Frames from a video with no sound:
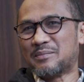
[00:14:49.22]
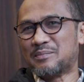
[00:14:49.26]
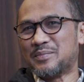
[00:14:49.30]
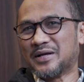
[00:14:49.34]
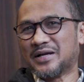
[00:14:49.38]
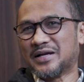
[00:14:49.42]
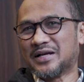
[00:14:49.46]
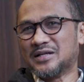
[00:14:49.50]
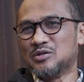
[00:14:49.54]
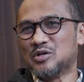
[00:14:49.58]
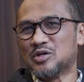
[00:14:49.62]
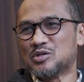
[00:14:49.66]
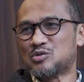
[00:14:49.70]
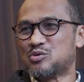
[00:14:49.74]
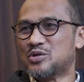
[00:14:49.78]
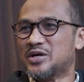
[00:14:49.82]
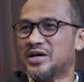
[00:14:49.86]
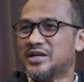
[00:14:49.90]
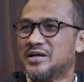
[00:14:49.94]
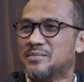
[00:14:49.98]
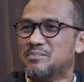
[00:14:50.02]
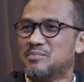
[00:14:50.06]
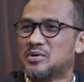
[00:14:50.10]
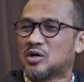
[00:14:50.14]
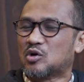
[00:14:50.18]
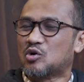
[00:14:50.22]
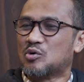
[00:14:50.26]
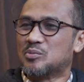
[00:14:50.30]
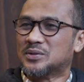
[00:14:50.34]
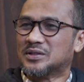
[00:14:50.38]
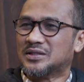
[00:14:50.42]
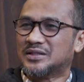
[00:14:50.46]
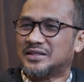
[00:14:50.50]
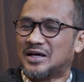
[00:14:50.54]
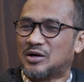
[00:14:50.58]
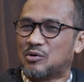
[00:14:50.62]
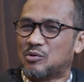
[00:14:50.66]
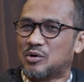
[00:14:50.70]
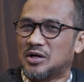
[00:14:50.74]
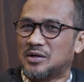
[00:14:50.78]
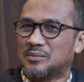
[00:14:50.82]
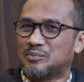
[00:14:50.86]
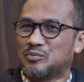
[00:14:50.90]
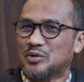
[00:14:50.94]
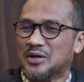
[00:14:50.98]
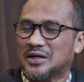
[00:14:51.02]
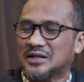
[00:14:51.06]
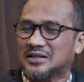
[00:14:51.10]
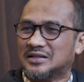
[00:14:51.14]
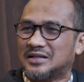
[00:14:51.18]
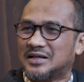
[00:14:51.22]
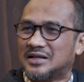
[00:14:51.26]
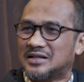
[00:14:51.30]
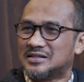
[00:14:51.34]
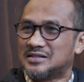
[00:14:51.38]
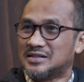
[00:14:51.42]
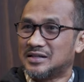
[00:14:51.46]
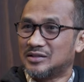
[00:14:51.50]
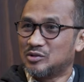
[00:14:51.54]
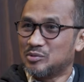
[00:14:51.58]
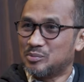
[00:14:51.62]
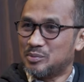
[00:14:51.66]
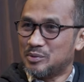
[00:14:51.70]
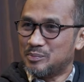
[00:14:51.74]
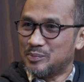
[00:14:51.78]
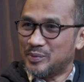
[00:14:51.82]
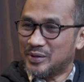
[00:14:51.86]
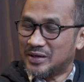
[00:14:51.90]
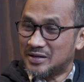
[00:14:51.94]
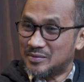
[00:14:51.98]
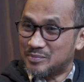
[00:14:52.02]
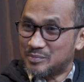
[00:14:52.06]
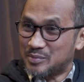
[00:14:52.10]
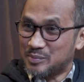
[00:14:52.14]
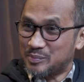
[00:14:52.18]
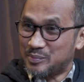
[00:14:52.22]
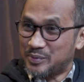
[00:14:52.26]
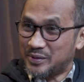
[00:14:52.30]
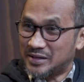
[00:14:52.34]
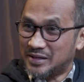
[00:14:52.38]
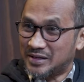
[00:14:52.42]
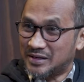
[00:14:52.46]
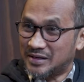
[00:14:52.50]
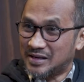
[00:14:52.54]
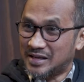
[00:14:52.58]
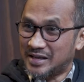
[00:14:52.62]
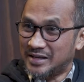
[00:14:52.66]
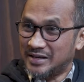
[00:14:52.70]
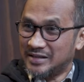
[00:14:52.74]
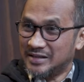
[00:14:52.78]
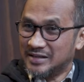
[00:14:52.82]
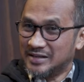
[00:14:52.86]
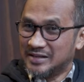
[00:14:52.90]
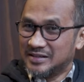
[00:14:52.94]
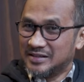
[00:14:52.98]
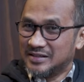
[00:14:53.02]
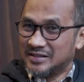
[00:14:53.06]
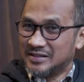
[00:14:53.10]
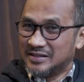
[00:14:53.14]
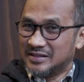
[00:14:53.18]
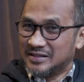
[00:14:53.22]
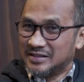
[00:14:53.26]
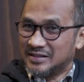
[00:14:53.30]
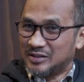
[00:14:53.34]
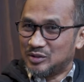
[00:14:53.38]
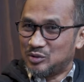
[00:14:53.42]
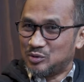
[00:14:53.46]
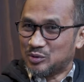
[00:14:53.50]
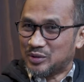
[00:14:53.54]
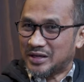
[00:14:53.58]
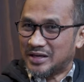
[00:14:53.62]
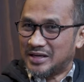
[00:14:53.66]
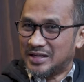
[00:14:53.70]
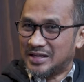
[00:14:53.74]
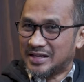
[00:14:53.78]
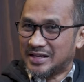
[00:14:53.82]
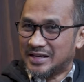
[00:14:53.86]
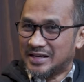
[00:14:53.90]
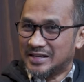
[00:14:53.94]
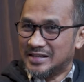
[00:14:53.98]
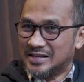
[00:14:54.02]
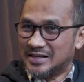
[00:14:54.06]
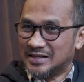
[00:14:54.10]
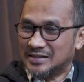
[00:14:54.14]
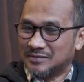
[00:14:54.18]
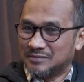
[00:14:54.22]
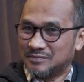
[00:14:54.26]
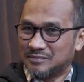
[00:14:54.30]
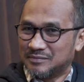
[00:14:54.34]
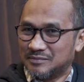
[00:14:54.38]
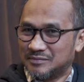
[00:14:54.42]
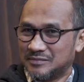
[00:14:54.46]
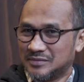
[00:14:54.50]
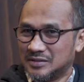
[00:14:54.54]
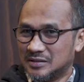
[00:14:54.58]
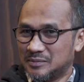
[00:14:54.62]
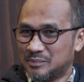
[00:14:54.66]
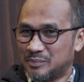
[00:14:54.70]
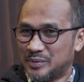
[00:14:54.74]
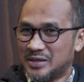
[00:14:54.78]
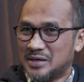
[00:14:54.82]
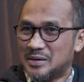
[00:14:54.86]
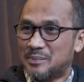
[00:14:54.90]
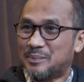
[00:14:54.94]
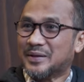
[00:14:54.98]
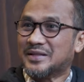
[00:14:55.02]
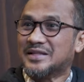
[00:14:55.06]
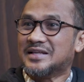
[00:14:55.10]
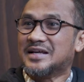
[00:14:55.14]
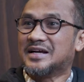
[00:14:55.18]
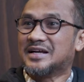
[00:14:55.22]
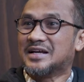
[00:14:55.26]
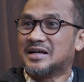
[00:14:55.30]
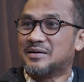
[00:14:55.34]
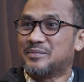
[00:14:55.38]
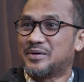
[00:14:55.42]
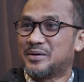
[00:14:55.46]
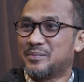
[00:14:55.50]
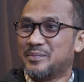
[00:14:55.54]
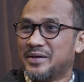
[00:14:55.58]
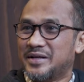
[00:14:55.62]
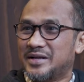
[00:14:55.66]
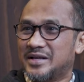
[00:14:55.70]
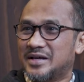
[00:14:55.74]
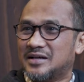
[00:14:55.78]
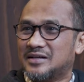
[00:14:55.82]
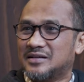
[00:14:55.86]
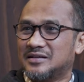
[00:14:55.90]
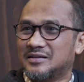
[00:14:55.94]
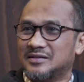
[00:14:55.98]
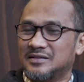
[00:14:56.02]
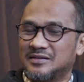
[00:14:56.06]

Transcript: KPK juga sudah ada yang berkomentar walaupun antara satu pimpinan dan pimpinan yang lain itu kadang-kadang pendapatnya agak berbeda.